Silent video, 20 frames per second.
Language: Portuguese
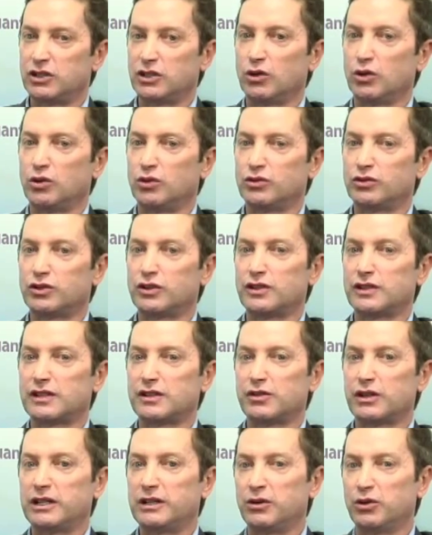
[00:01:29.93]
em Londres,
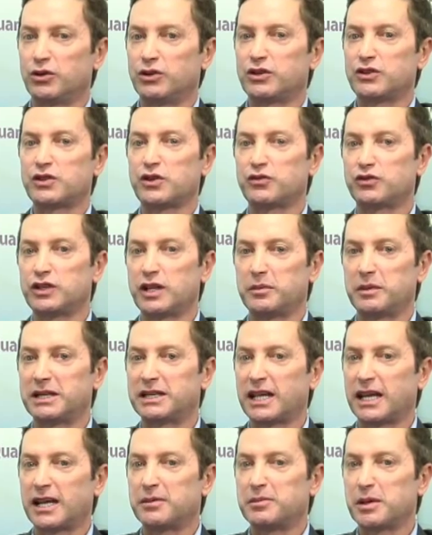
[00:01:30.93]
eu, em Londres, eu
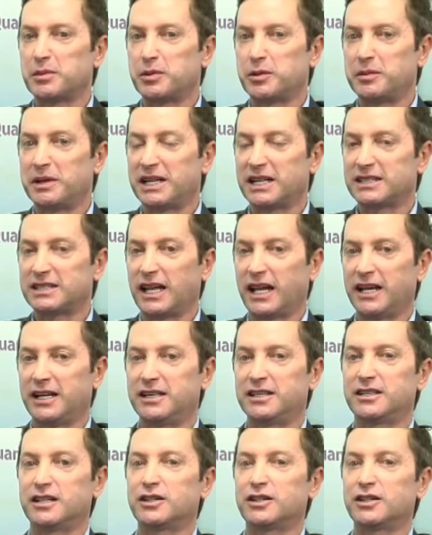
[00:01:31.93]
fundamentei a minha primeira técnica,